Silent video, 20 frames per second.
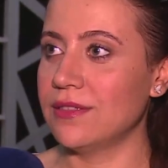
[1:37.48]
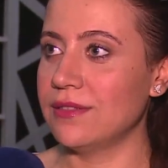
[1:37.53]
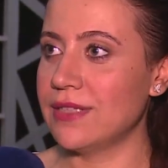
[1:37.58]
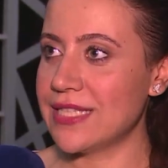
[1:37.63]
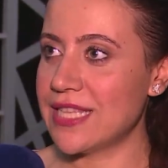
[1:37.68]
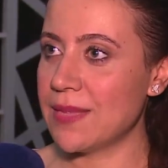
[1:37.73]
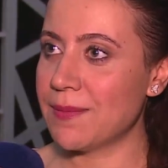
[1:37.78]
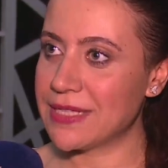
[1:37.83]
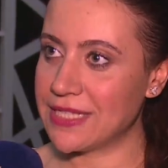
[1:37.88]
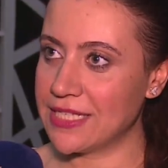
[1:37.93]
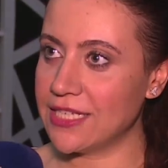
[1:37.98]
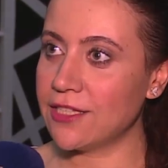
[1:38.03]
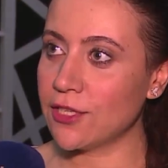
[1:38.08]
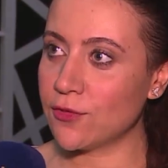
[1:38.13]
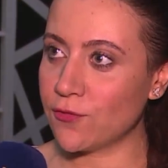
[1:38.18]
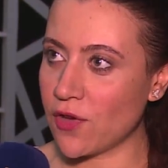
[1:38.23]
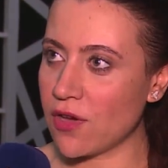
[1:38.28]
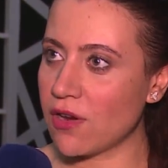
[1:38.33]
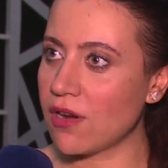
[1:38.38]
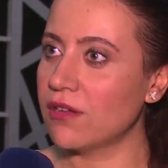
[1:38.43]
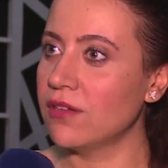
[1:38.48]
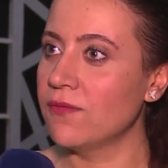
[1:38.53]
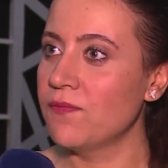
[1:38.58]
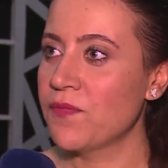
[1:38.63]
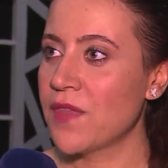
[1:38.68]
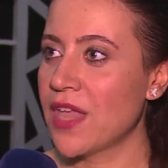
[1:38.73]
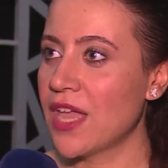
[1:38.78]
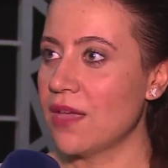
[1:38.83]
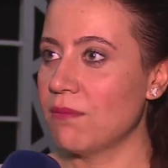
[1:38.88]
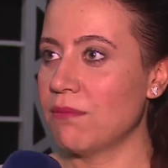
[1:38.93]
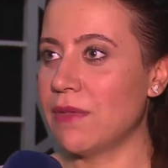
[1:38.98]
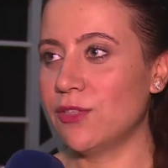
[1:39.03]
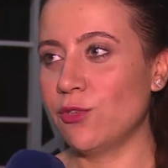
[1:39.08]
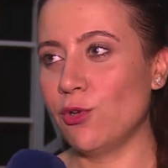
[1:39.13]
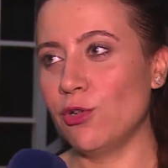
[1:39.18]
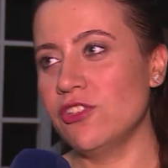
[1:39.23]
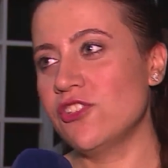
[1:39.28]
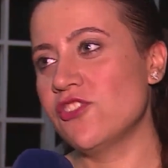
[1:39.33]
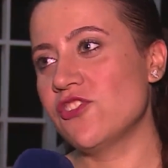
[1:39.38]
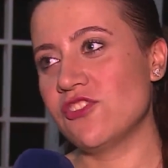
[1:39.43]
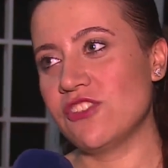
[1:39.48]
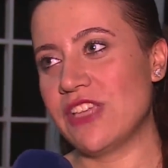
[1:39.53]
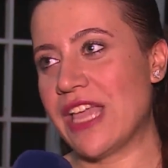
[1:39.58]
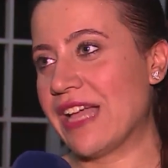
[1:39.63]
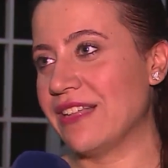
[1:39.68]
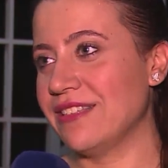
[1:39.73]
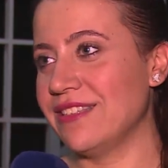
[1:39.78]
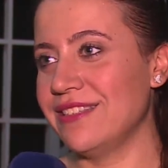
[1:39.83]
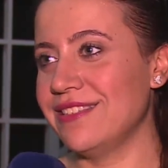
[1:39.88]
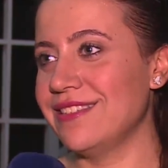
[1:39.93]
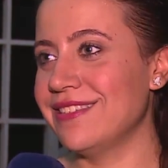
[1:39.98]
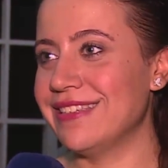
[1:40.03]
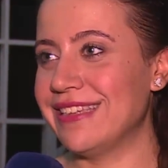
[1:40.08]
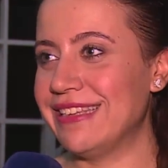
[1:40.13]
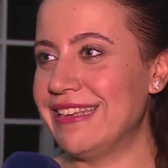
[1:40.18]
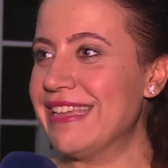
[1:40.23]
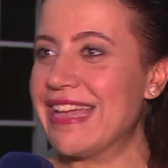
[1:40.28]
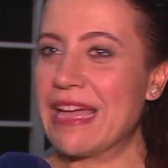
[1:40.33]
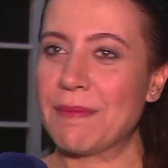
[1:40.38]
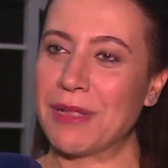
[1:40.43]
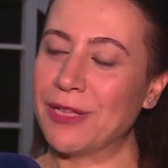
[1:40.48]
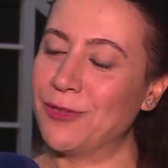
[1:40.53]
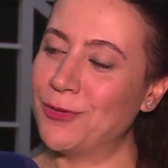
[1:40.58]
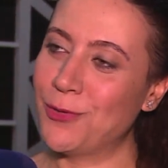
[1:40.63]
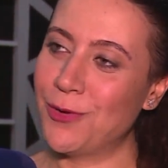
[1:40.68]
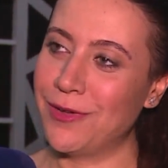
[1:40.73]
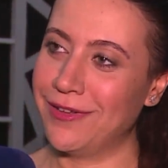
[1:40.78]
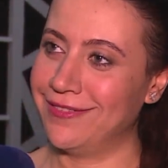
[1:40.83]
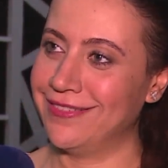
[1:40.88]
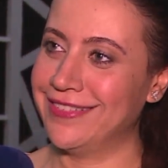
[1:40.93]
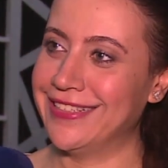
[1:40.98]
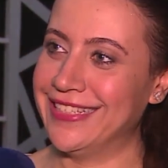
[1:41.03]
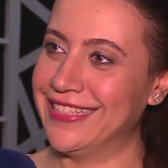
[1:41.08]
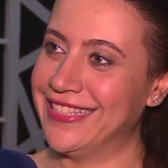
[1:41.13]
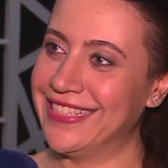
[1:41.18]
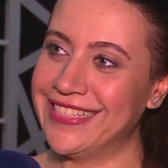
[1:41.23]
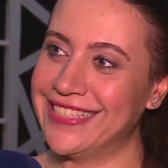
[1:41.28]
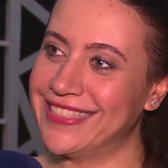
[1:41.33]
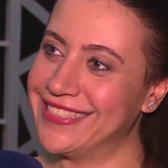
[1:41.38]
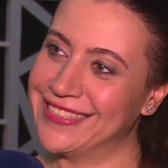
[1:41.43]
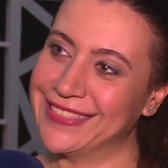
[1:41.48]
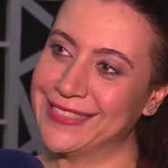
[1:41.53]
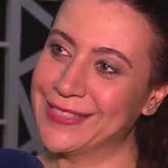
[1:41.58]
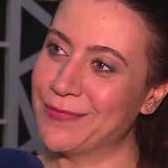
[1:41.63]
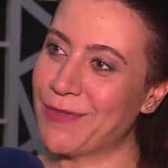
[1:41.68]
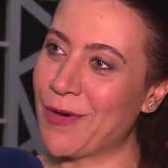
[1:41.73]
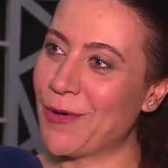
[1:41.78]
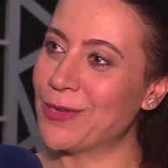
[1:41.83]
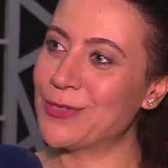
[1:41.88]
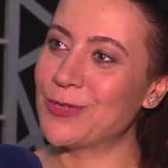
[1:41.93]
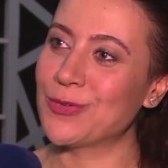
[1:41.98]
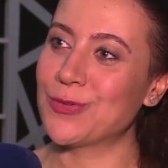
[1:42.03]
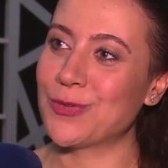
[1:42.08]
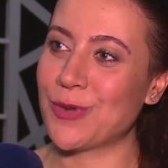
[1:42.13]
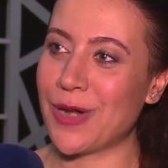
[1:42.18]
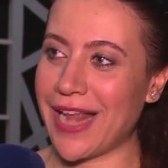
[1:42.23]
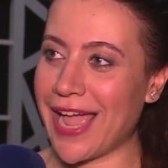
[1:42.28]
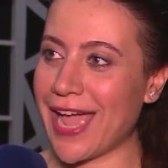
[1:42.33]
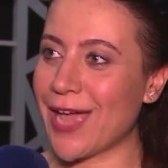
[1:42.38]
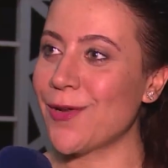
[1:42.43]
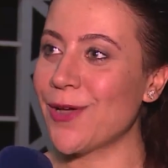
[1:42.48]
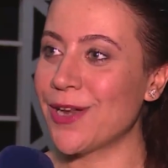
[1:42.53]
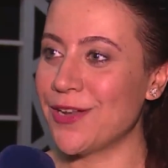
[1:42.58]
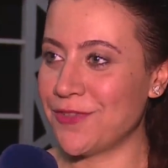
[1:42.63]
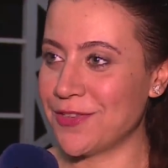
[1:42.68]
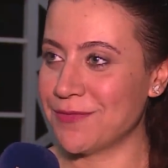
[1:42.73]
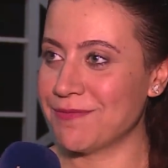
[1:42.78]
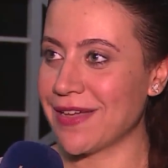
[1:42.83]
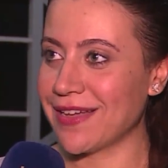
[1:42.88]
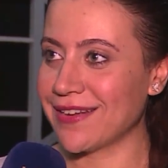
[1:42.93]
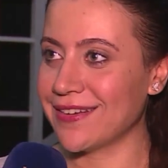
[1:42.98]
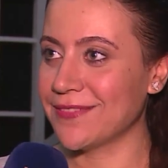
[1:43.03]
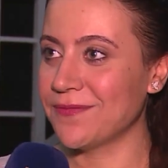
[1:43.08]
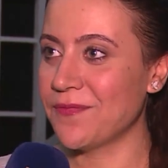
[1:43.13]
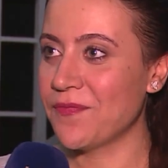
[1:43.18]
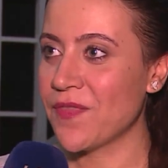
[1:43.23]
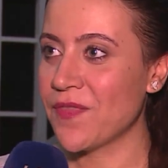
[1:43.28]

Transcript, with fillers: الناس لما تيجي تتفرج ما تقولش يعني ليه عملتوها ليه بوظتوا الصوره الحلوه اللي في دماغنا